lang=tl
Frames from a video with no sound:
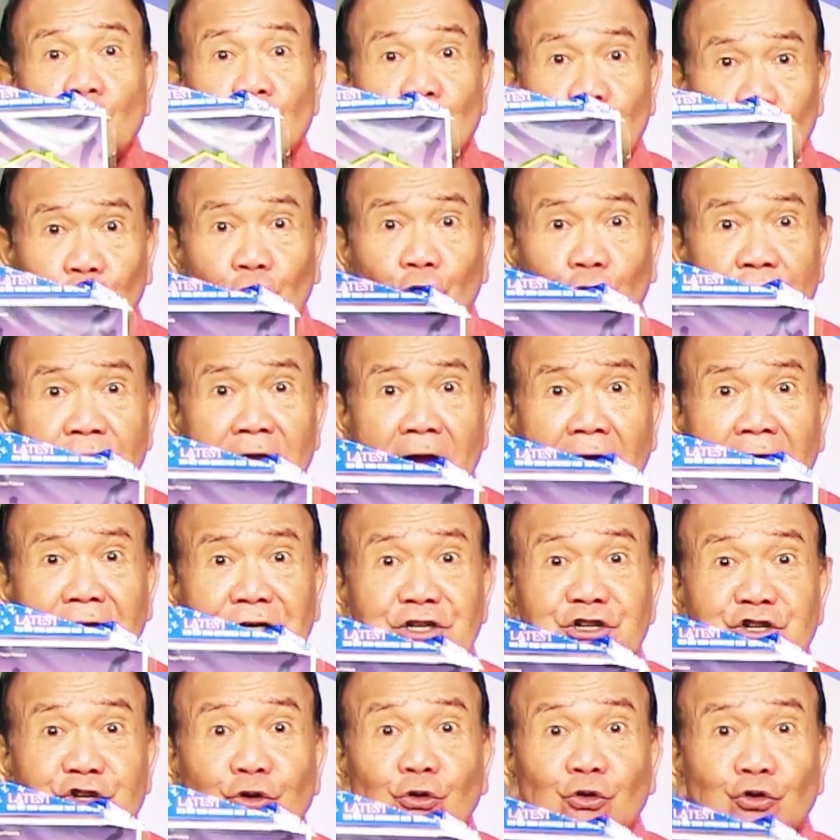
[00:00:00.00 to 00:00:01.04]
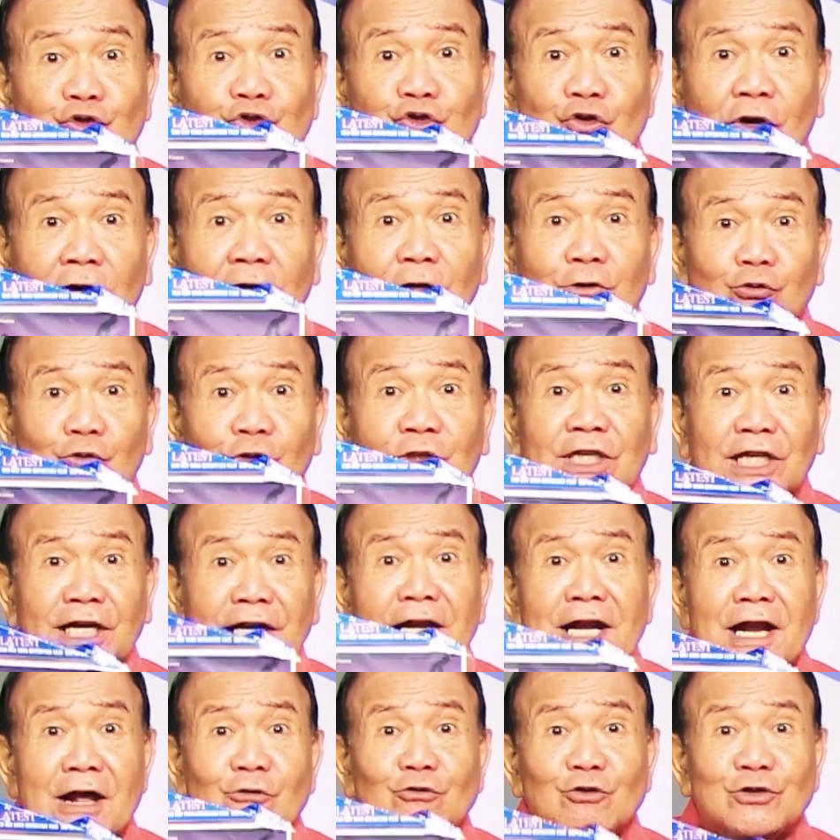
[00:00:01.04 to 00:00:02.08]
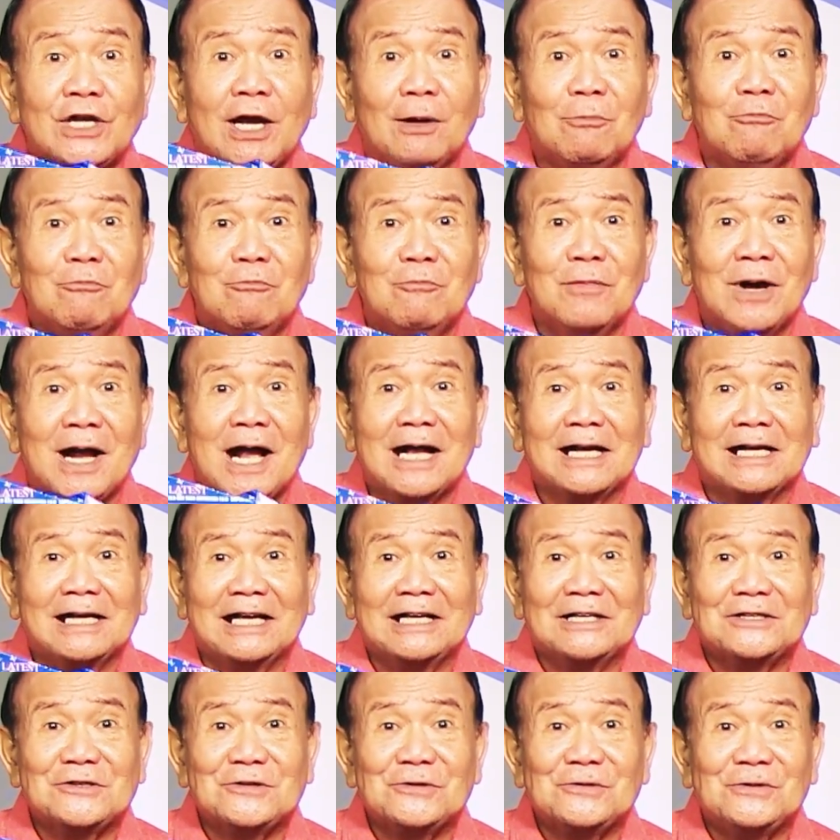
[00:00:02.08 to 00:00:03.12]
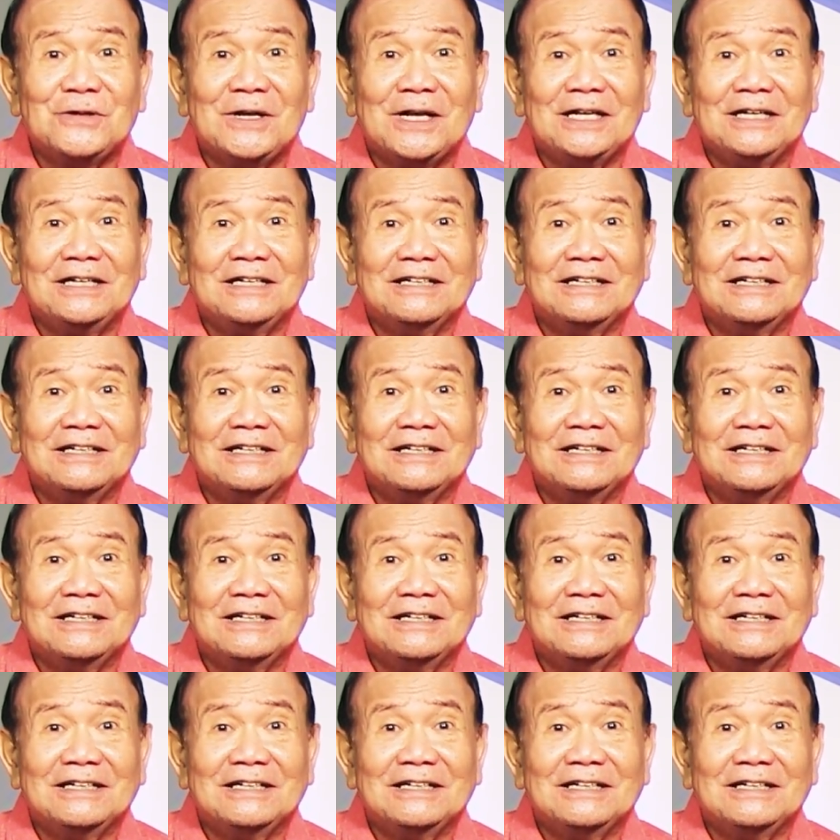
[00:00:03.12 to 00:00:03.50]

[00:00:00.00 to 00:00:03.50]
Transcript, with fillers: So niya ay 18 ka doktrina usab mga kaigsunan.